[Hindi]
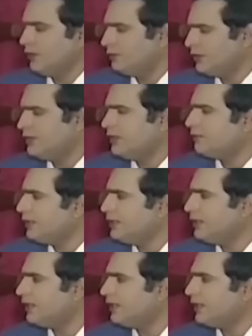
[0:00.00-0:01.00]
क्योंकि अब मंदिर
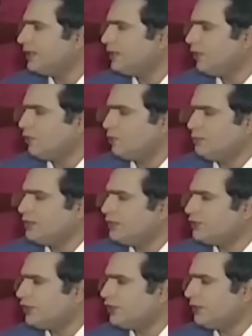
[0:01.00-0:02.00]
बन ही रहा है और
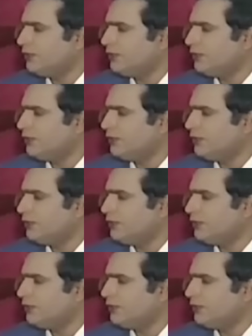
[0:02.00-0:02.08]
मंदिर